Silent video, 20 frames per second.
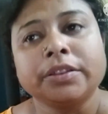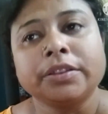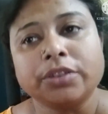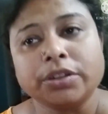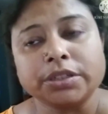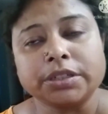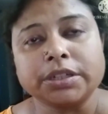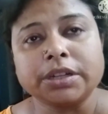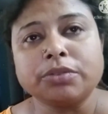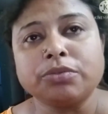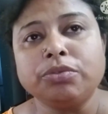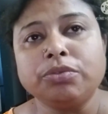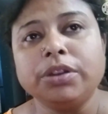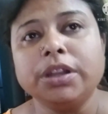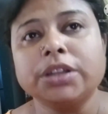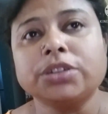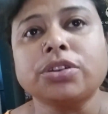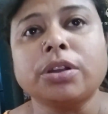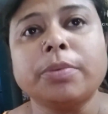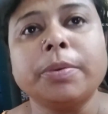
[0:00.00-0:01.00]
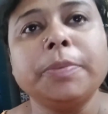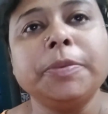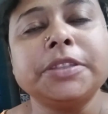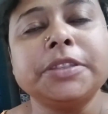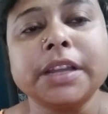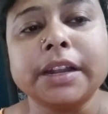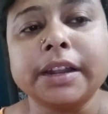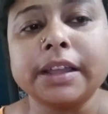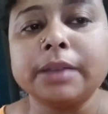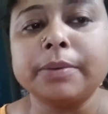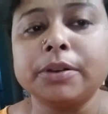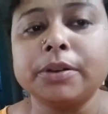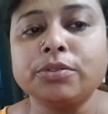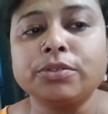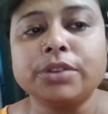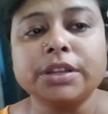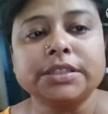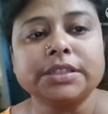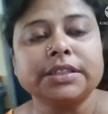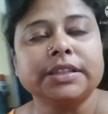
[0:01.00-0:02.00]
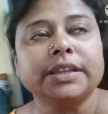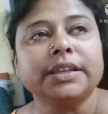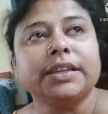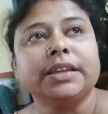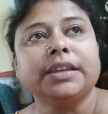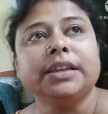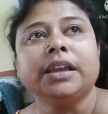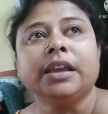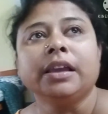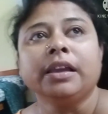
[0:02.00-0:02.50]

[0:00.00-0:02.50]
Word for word: দরজাটা খুলে সবে বিছানায় আবার উঠেছি দেখি